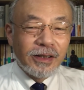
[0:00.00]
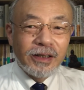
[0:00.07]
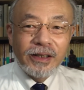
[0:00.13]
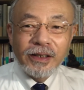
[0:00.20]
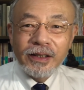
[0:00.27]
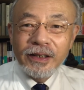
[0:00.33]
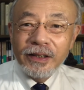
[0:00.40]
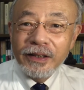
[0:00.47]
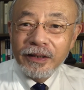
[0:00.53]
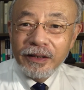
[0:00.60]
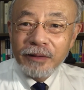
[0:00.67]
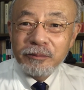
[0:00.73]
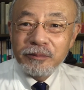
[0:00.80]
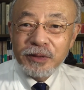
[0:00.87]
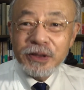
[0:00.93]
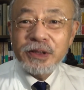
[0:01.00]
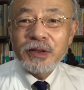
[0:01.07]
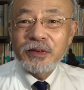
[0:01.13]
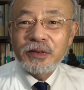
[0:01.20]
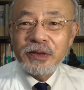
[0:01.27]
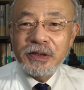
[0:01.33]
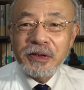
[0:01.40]
えー、仏
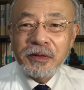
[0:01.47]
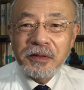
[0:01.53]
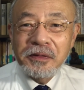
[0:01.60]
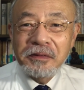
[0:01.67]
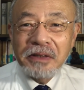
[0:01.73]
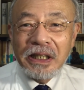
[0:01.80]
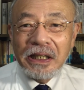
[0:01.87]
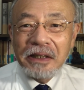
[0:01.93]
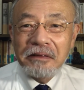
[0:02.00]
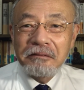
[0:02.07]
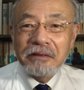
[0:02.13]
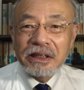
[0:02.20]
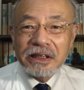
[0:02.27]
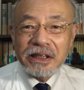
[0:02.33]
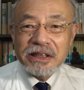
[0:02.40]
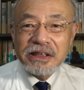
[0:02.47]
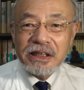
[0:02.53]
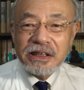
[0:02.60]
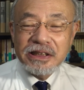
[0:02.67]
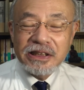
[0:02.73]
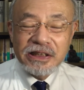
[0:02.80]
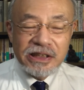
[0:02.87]
教の基本は私
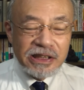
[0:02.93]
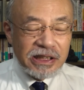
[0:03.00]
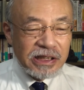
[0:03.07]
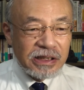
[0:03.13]
たち自